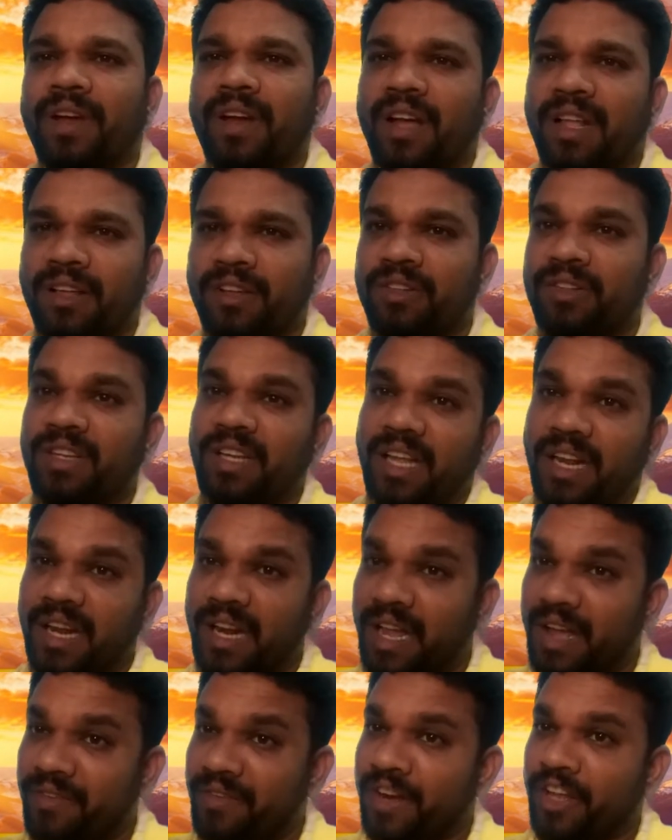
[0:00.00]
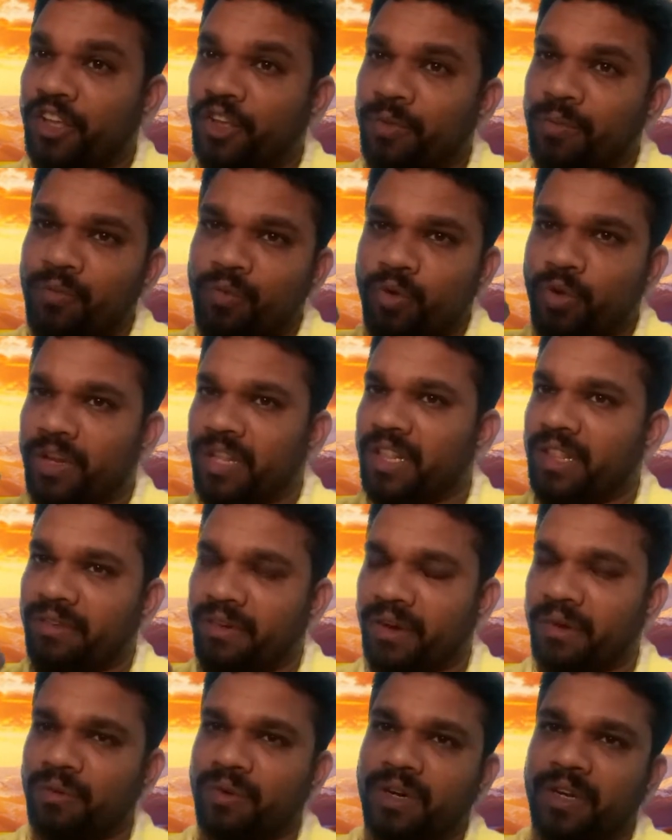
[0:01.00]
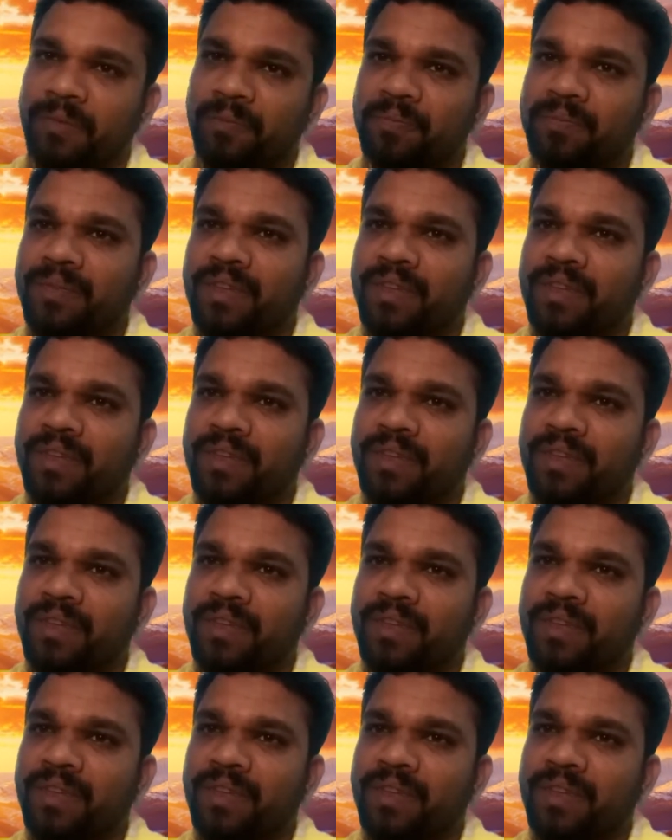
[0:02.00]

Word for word: அதாவது எல்லா வினைக்கும் ஒரு எதிர்வினை உண்டு